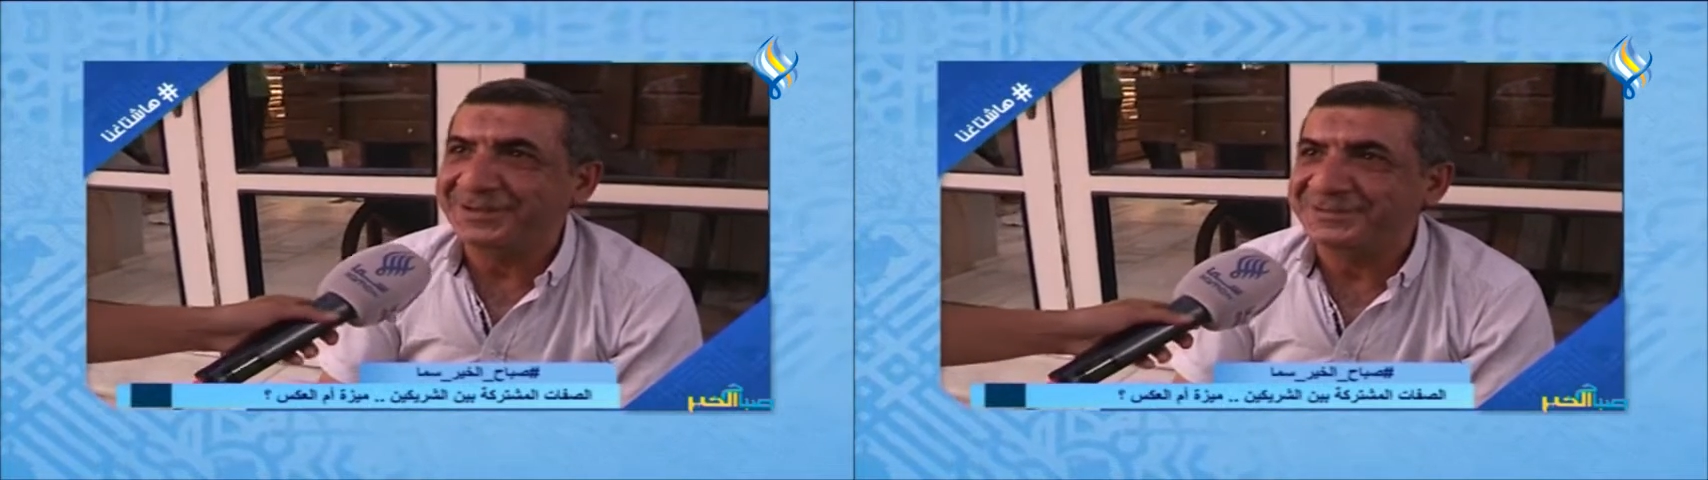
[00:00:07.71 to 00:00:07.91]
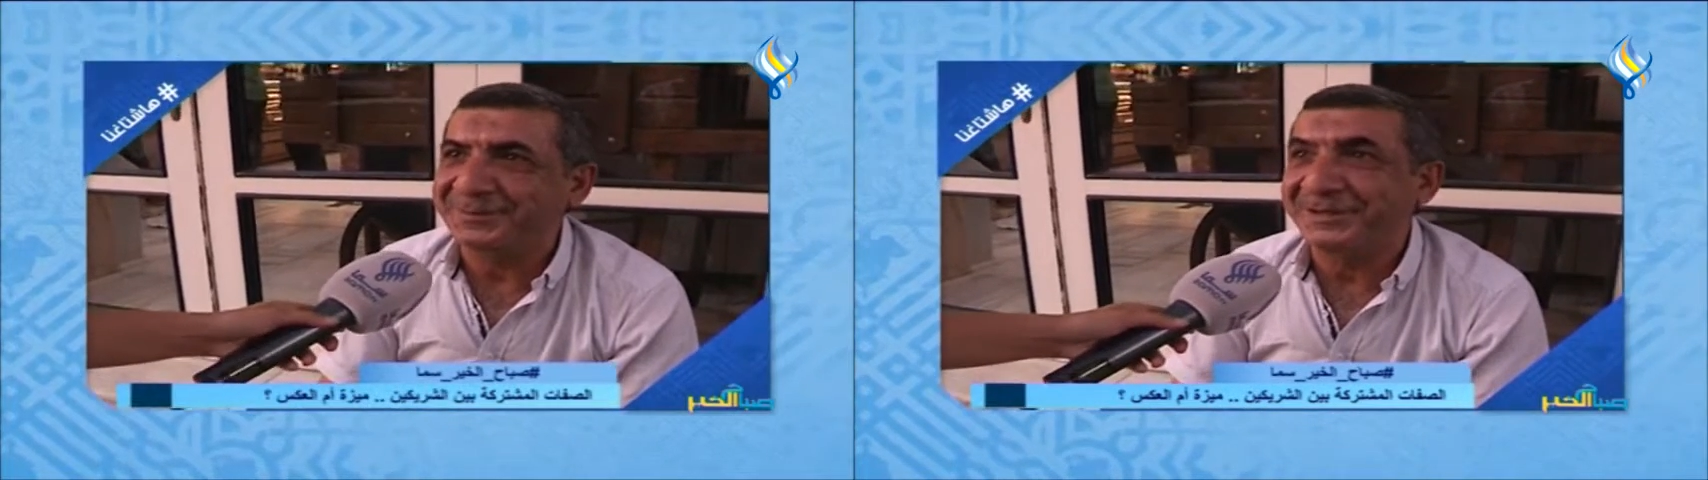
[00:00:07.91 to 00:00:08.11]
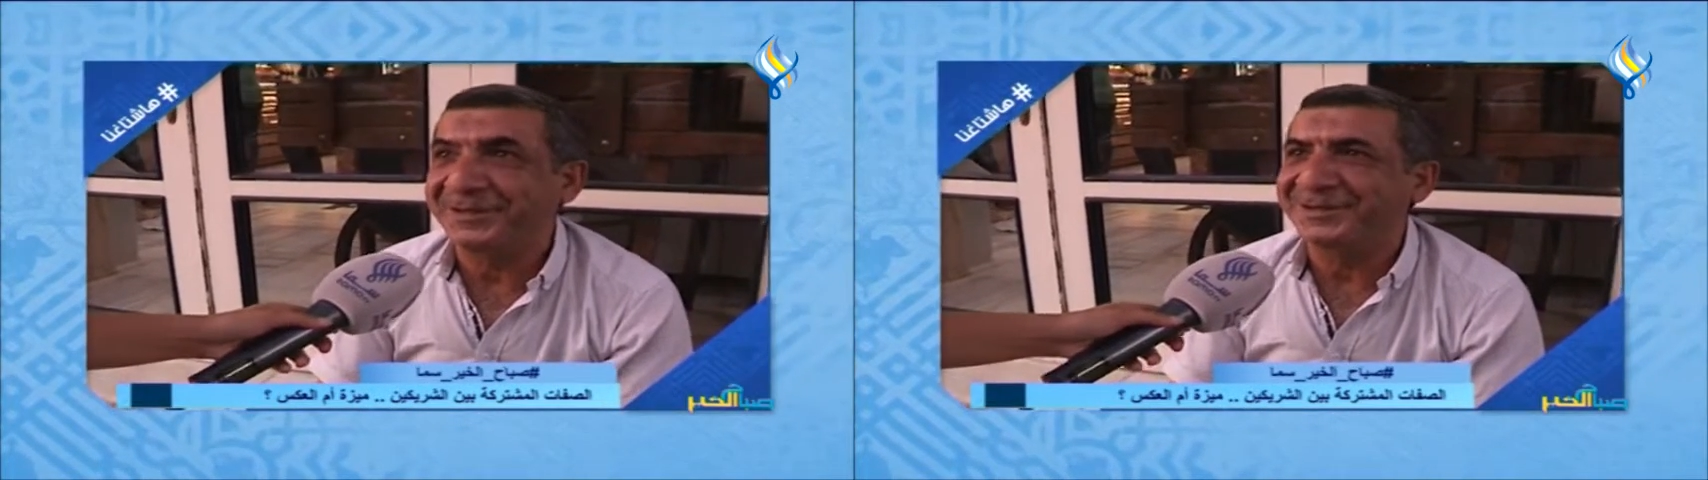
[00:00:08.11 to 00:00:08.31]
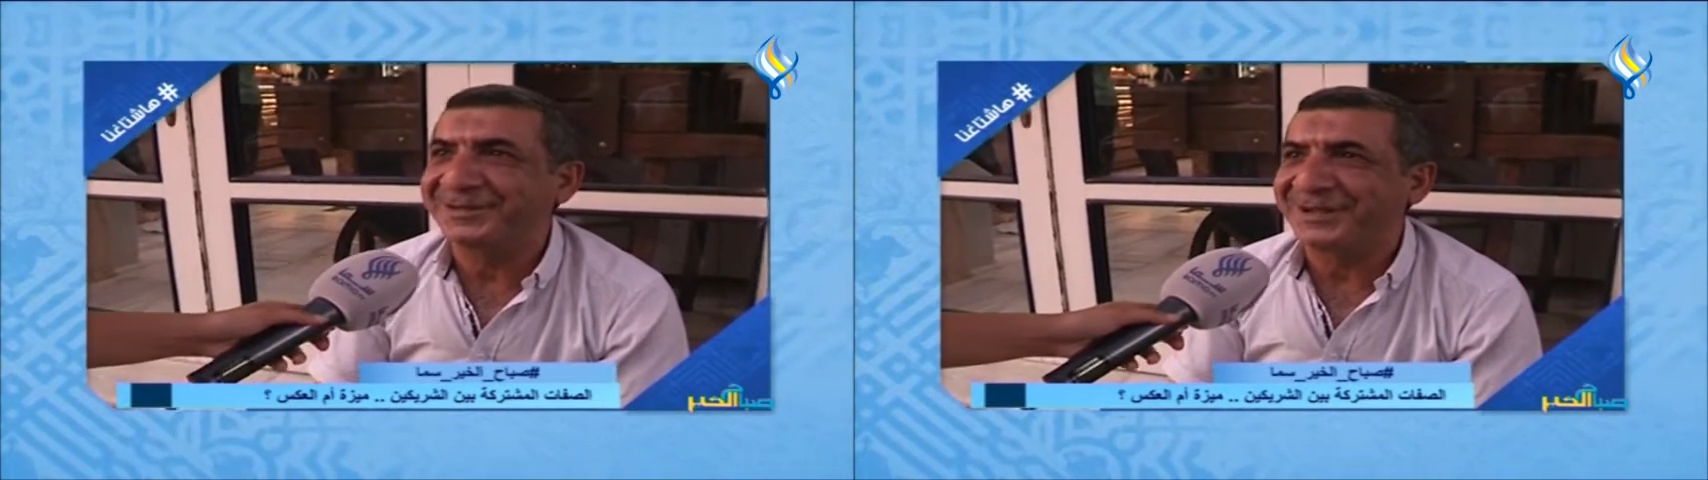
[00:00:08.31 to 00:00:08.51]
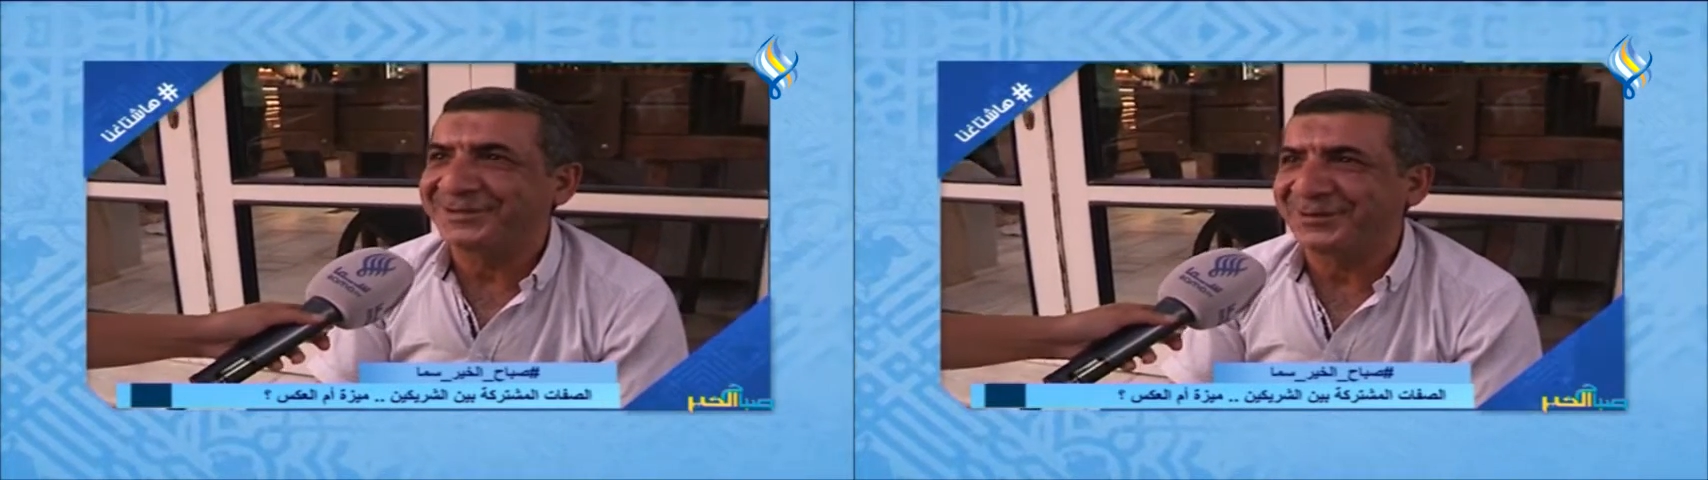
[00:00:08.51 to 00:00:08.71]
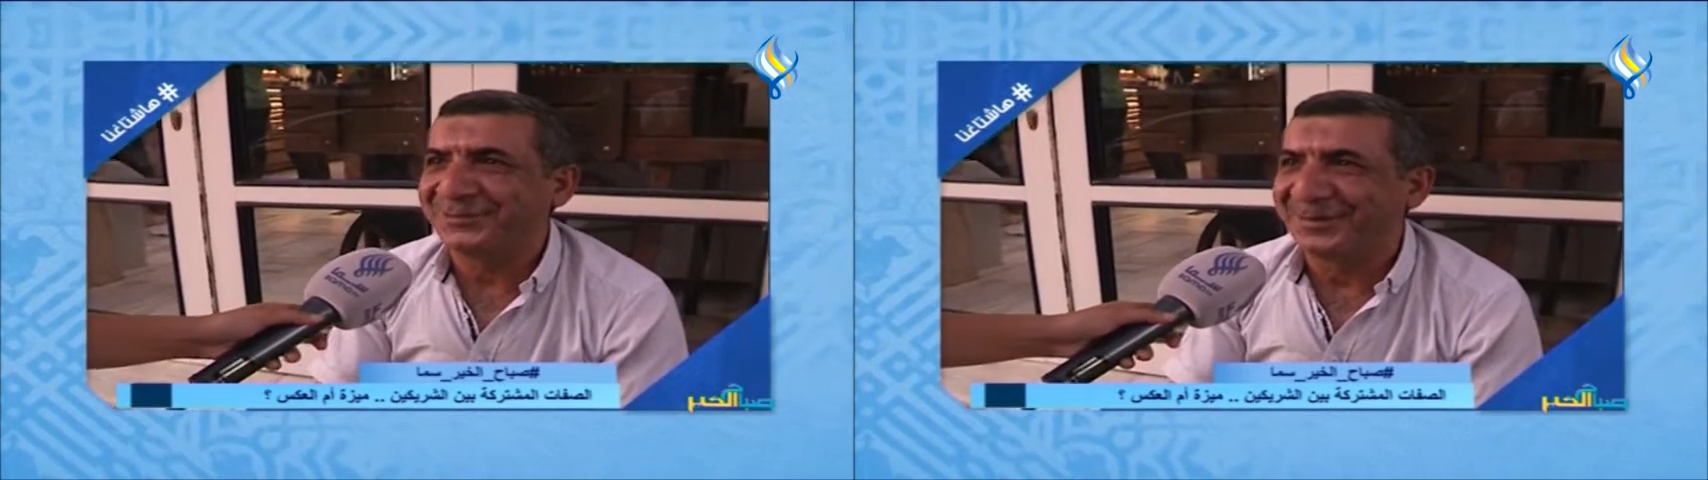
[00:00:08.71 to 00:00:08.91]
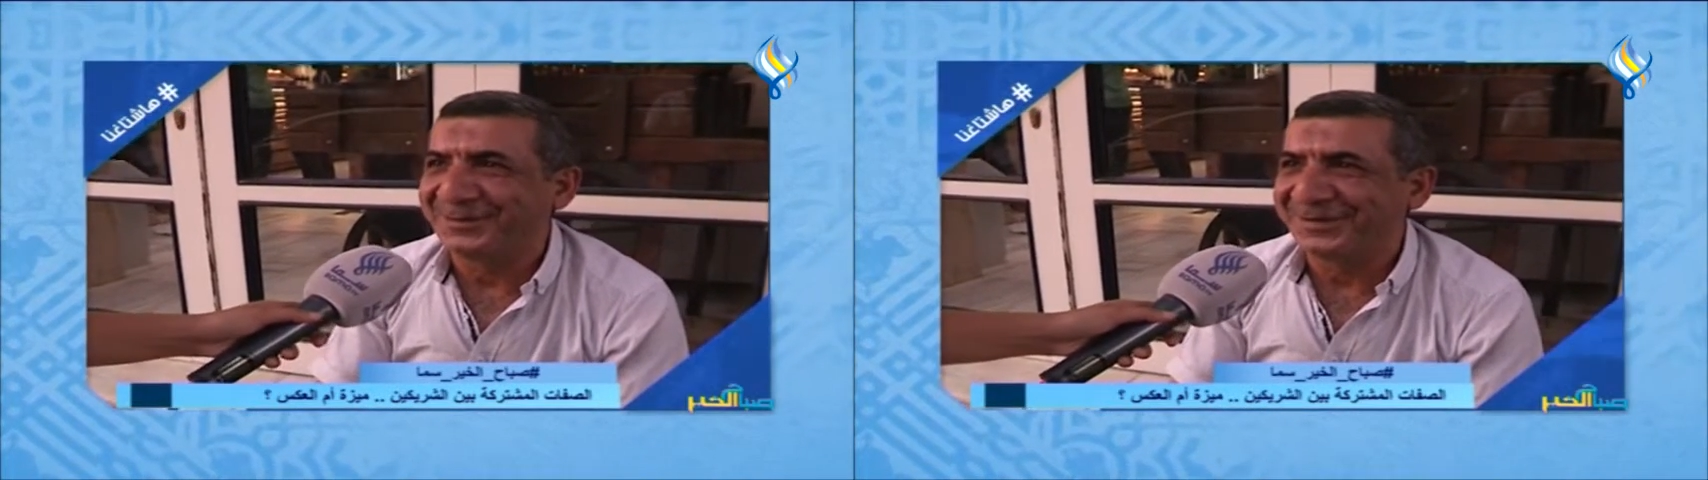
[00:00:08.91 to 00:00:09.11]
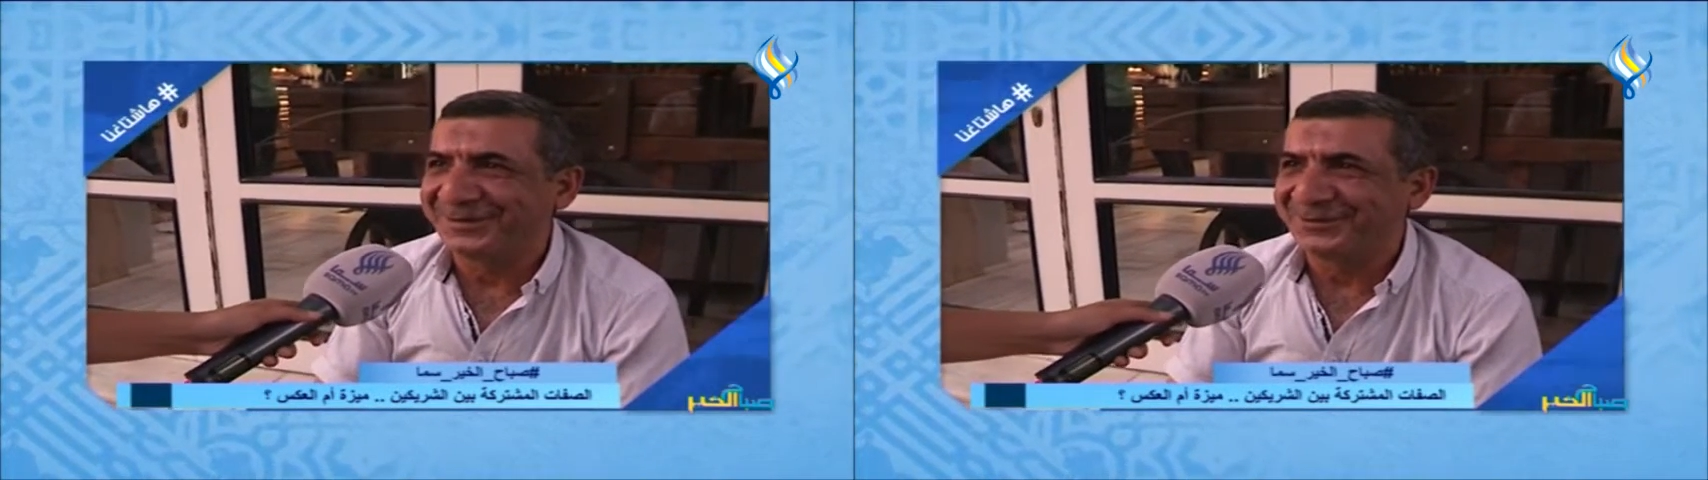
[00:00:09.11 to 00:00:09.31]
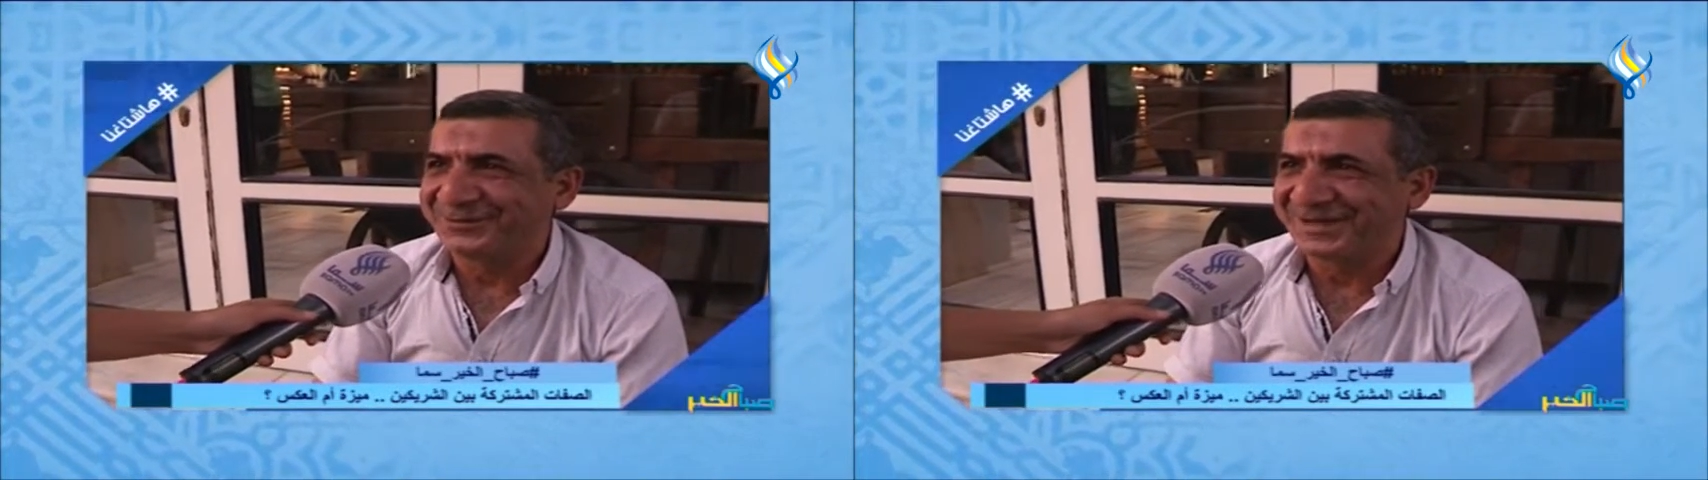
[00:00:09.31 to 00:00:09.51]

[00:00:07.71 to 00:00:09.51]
عصبيين يتقاتلوا مع بعضهم